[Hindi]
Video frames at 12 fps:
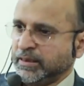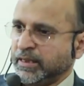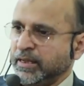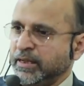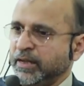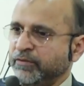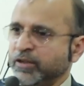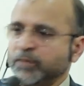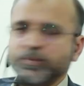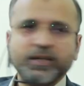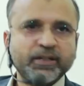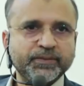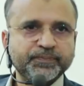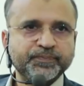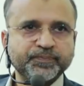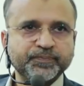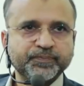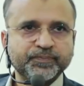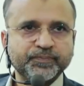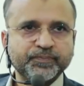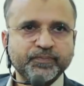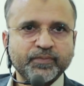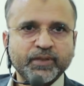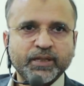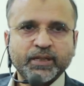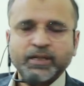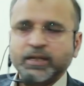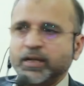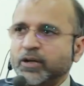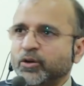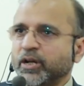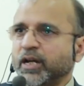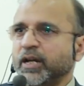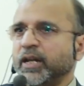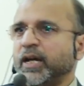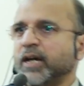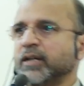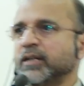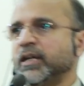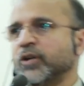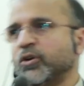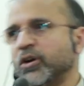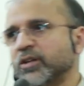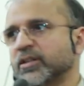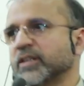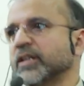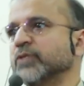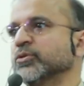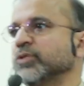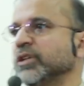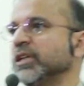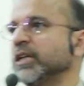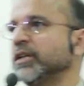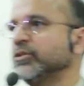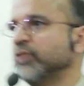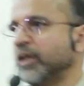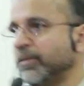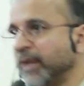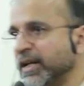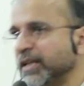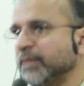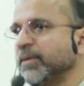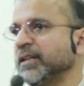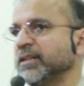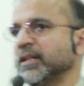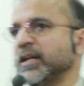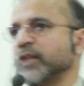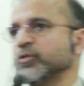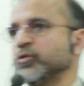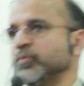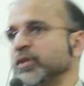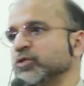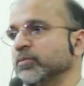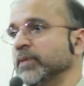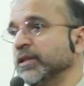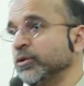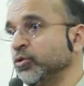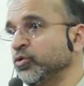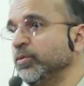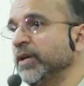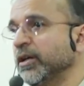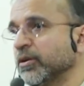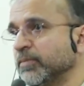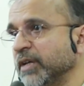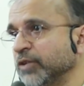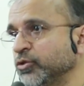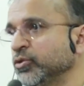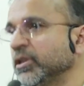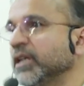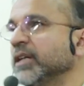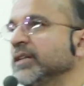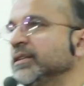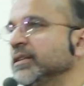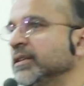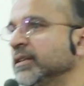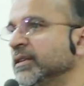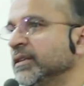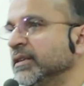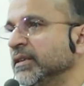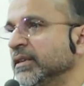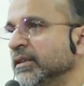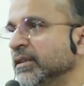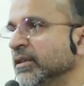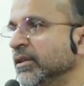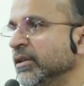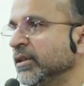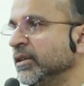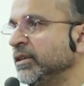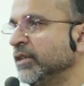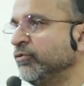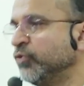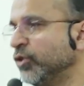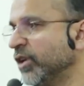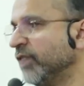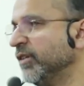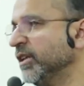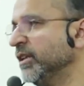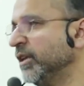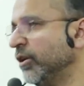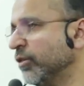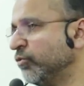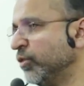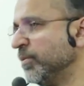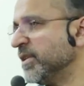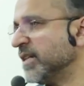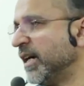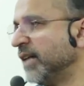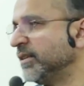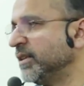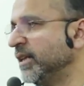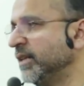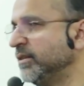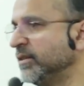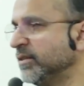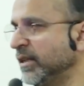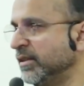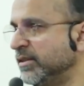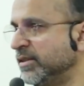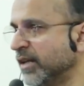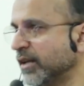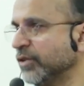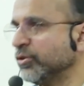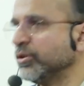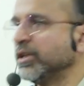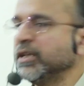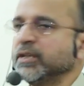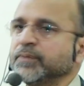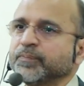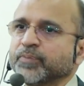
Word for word: के लेवल पर है और अखलाक की एक और सतह होती है जो हमारी ईमानी तनाजुर में जो मतलूब है और मकसूद है ये वो रवैया और वो मिजाज है जिसकी जड़ जो है